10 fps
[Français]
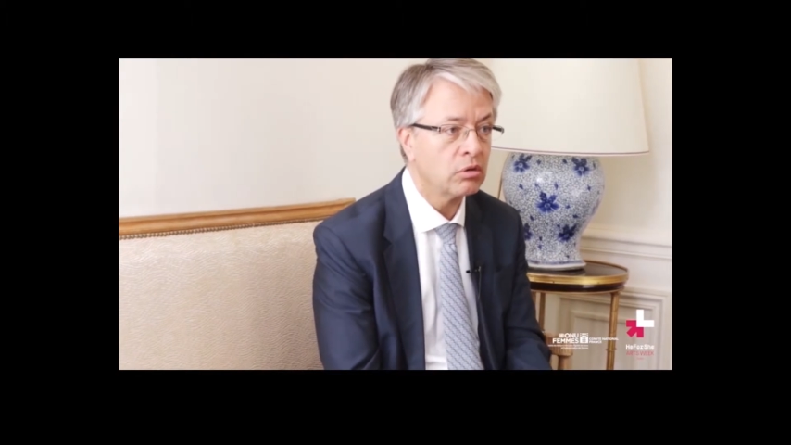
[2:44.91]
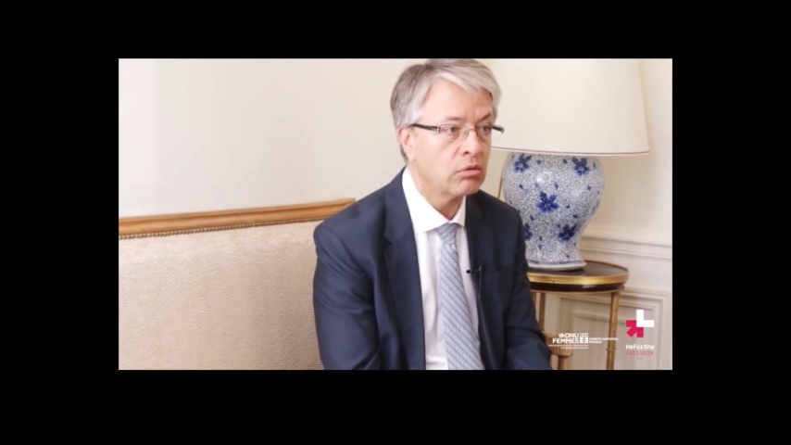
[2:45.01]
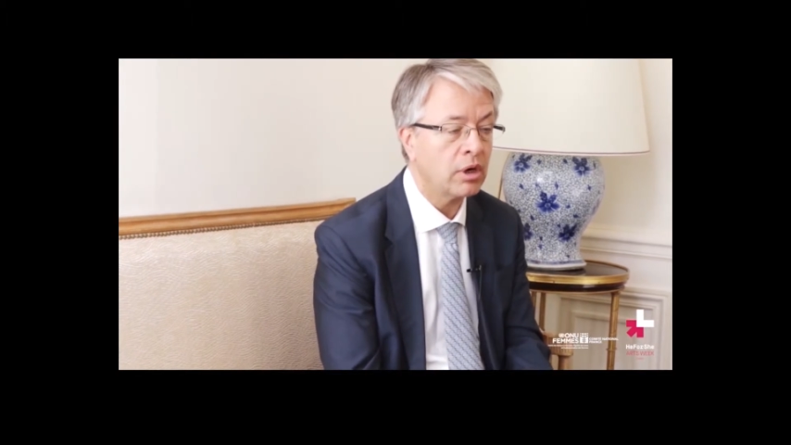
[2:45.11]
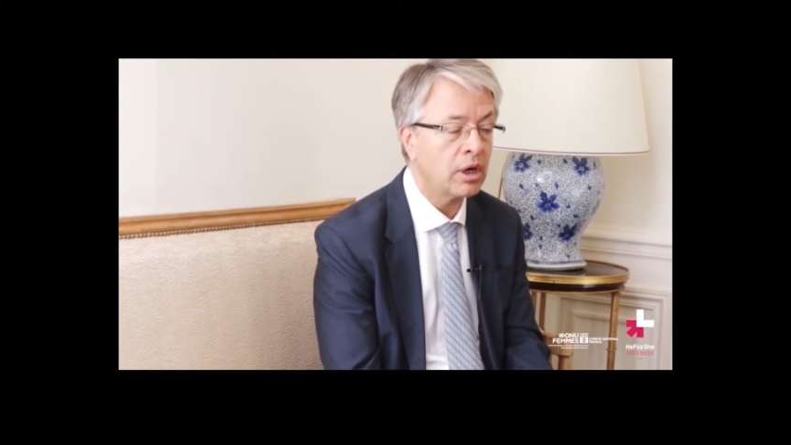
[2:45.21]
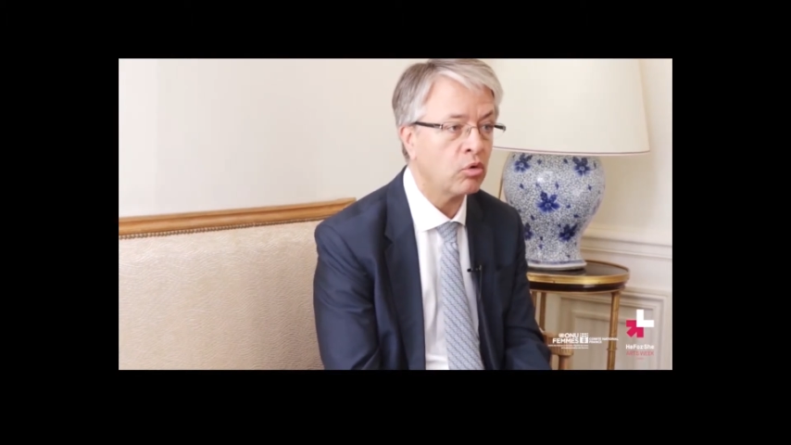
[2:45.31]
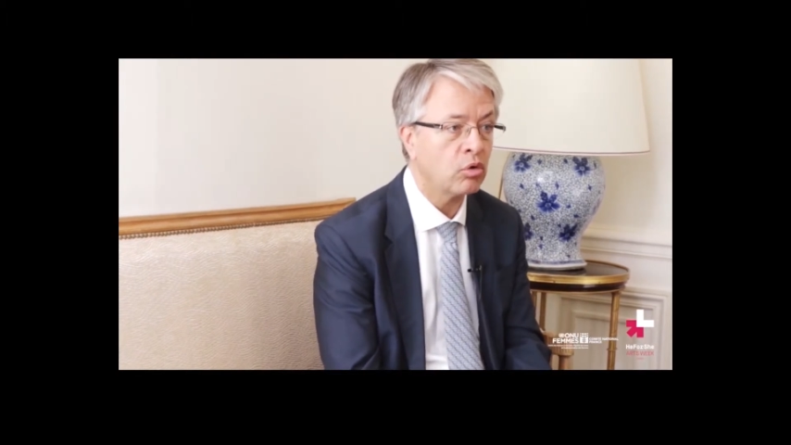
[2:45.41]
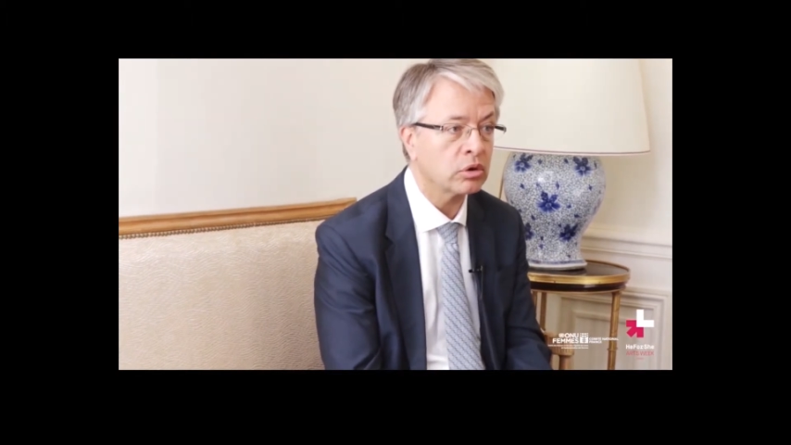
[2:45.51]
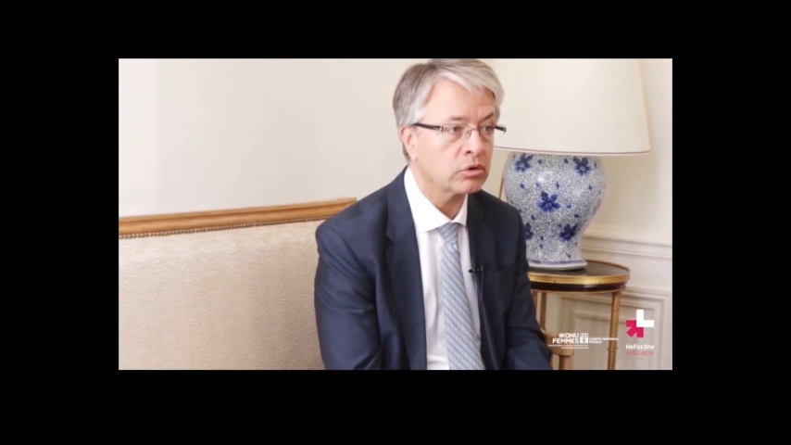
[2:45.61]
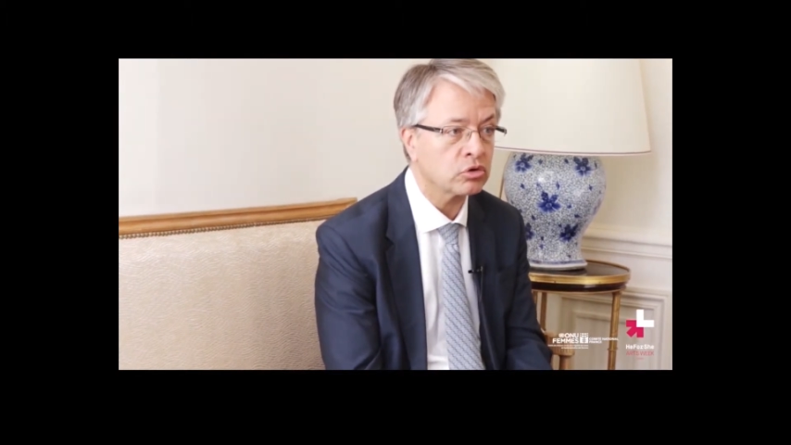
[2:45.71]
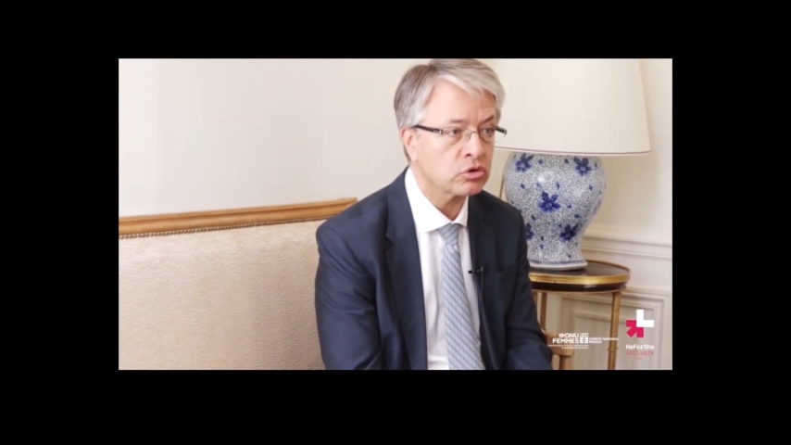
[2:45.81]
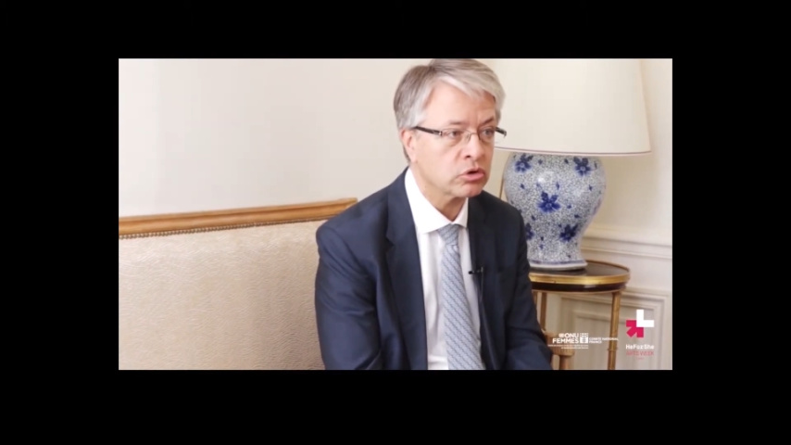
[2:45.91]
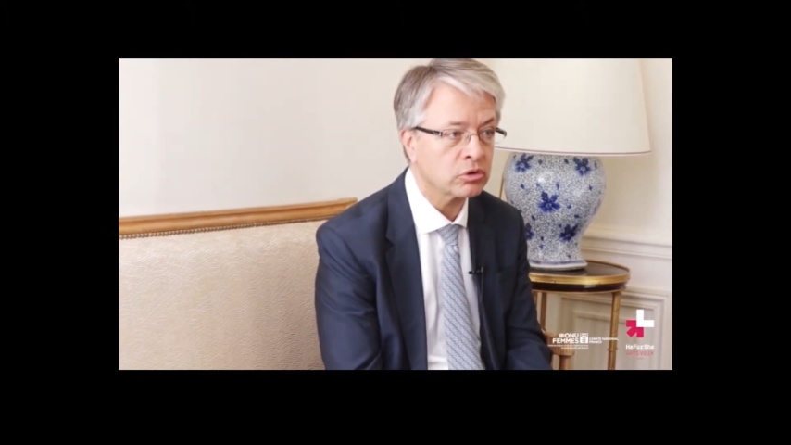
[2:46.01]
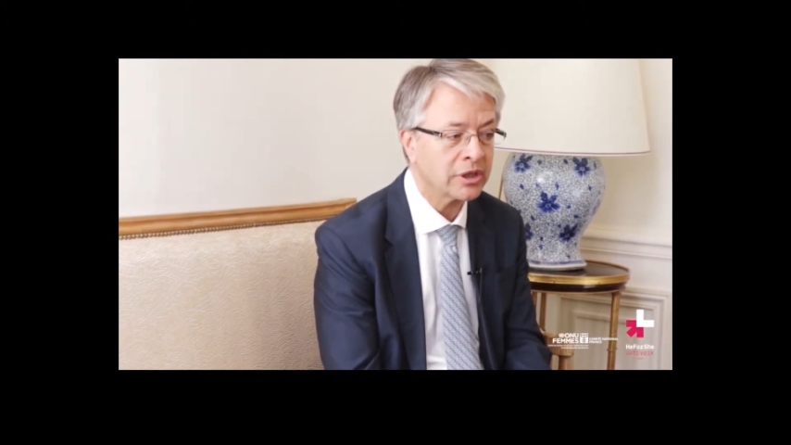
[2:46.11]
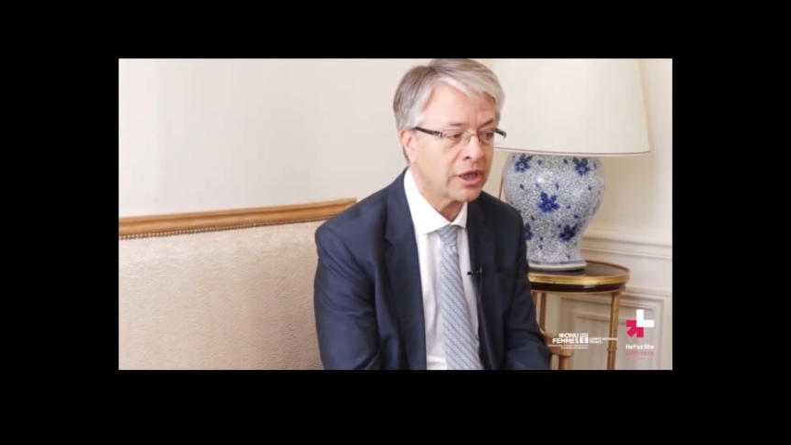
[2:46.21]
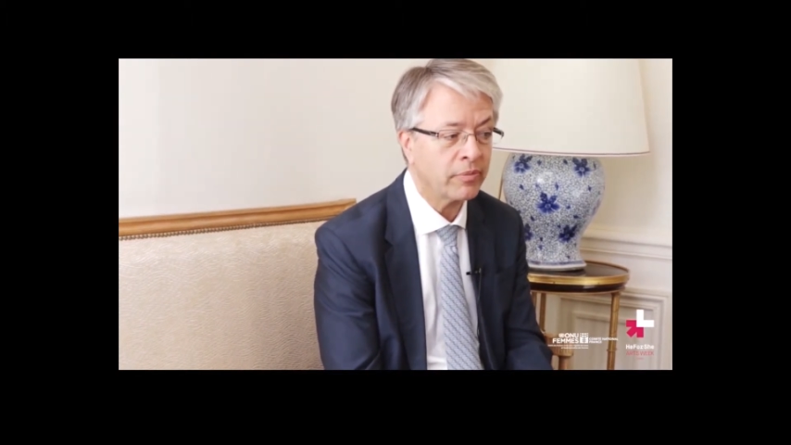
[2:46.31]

ont un rôle en ce sens qu'elles